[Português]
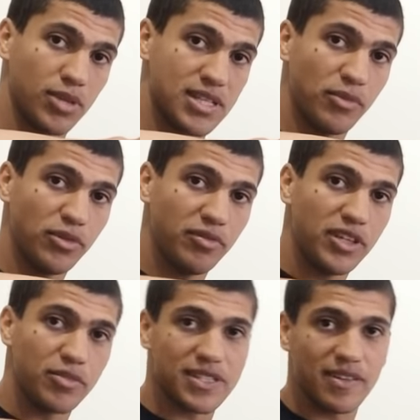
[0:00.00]
pode ser muito
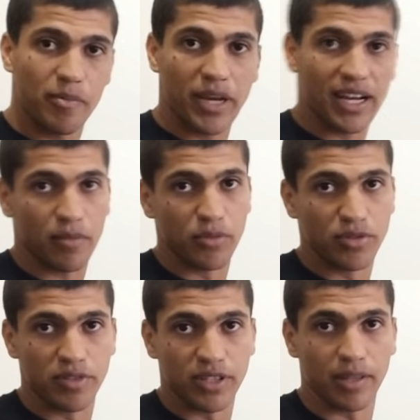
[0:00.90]
fino, porque você vai pegar
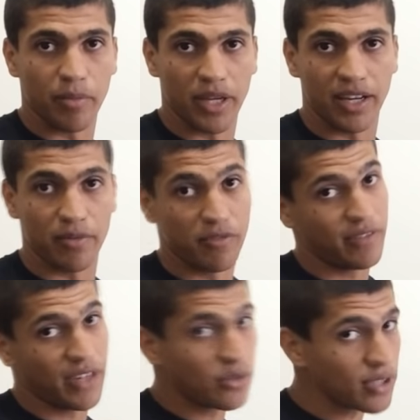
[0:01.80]
muito fino também, né?
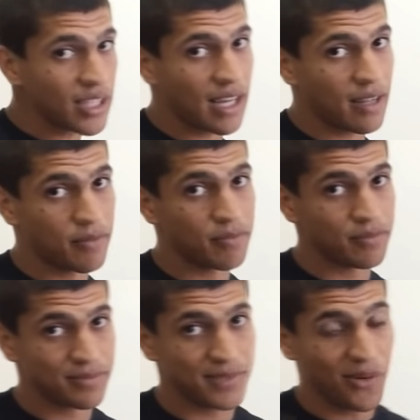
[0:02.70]
Fino vai entortar.
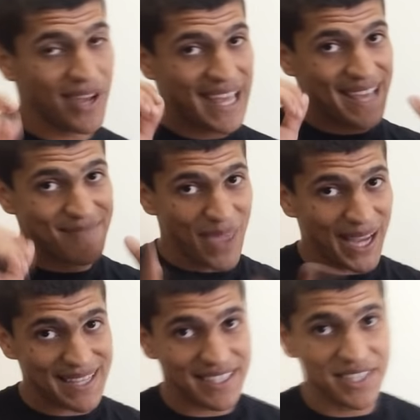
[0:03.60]
Então,
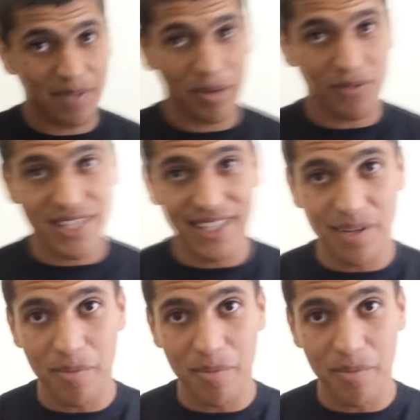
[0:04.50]
pega essa dica para você aí